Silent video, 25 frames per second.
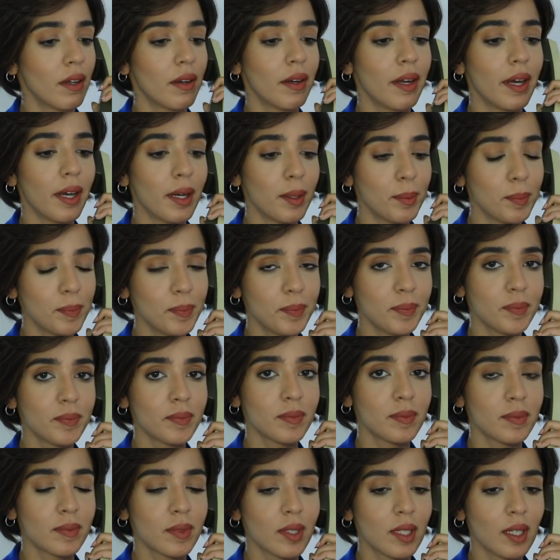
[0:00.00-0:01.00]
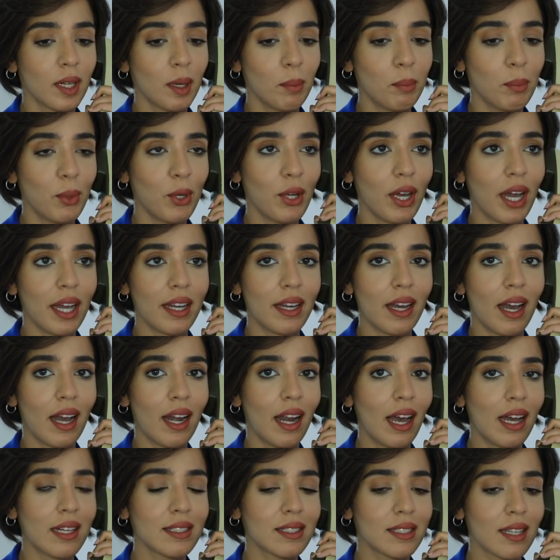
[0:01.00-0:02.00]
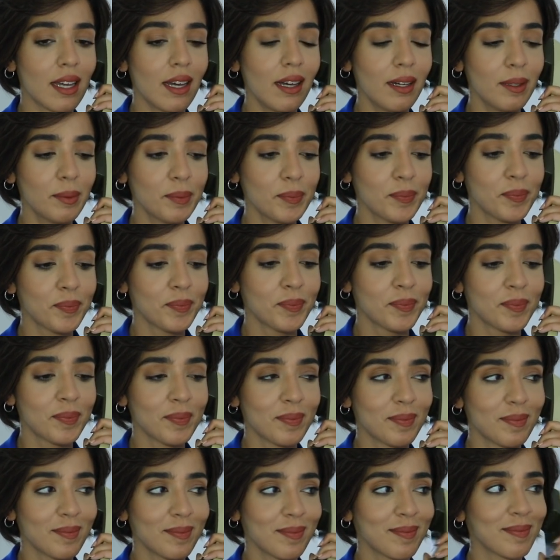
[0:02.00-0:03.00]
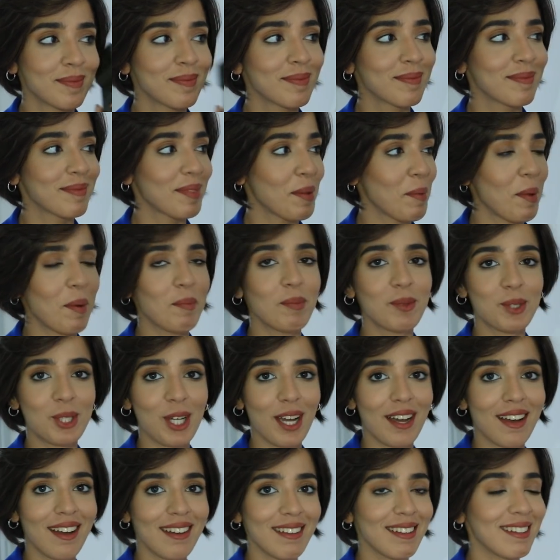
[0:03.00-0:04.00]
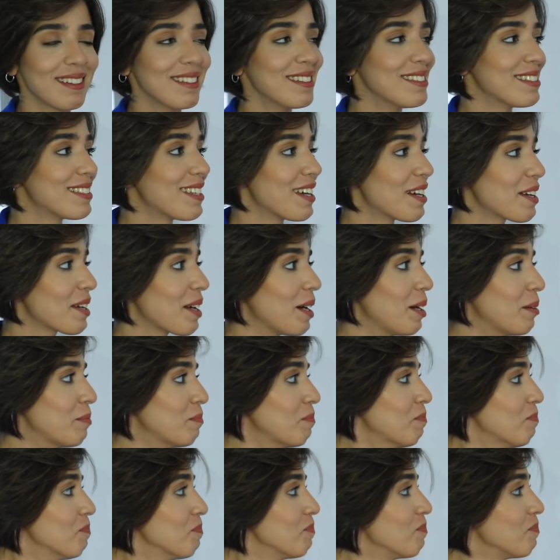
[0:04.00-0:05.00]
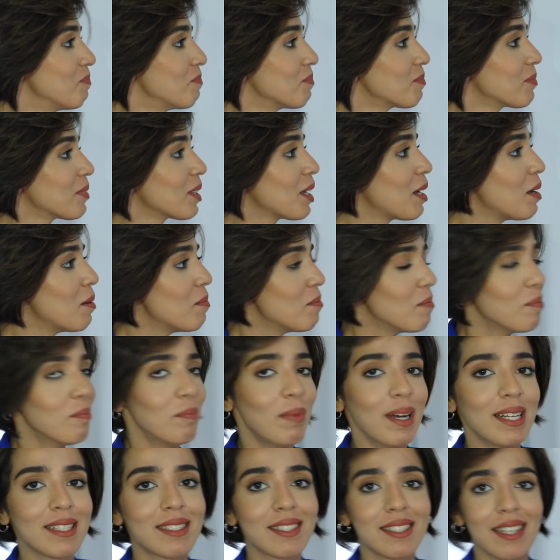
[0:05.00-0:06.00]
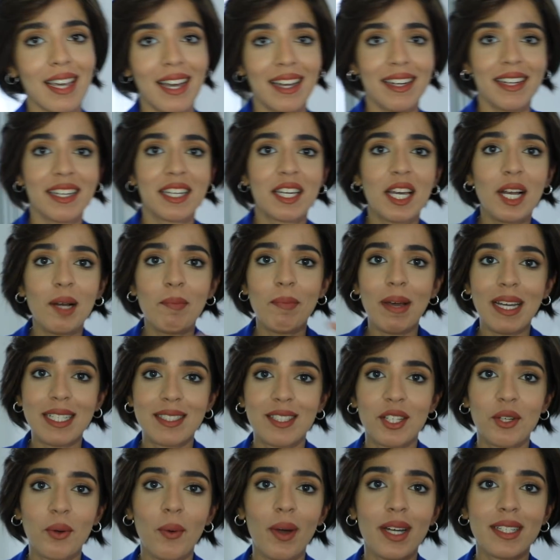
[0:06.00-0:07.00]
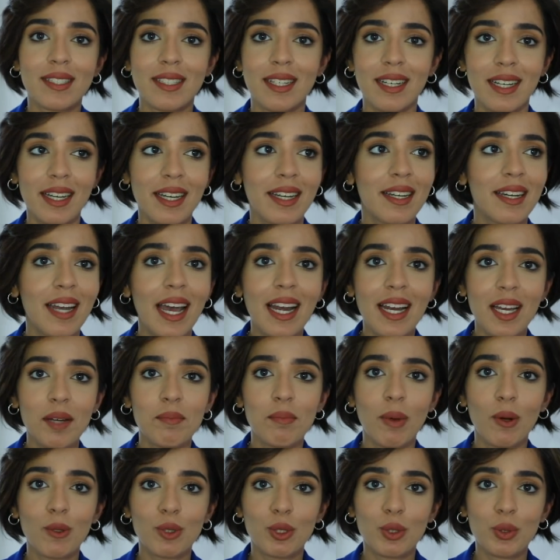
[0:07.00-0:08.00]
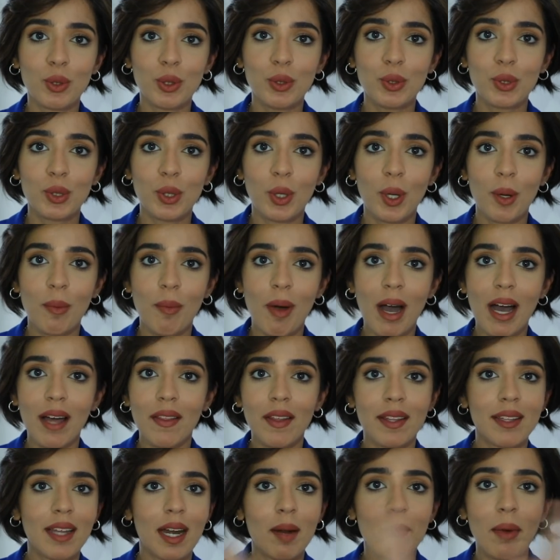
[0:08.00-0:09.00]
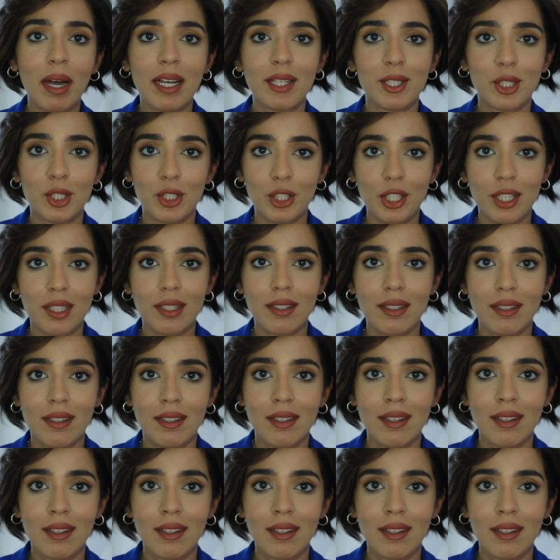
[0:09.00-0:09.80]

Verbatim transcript: نعم منو جاينا هالحزه؟ طبعا مو شغال الانتركم بس يعني كل بيت كويتي الحين للحين موجود عندهم هذا ترى ما يشتغل